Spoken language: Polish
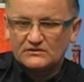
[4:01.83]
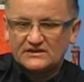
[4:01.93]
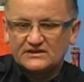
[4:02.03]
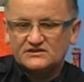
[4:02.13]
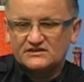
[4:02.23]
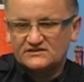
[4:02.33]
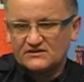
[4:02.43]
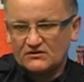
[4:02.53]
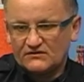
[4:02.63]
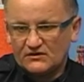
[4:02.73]
Na tej
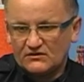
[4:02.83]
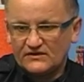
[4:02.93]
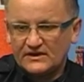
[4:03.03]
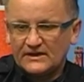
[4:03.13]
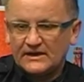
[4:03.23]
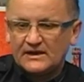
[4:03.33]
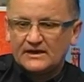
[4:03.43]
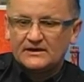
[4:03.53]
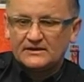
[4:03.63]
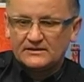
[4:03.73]
ścieżce rowerowej
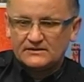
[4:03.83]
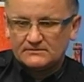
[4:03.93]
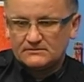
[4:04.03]
e,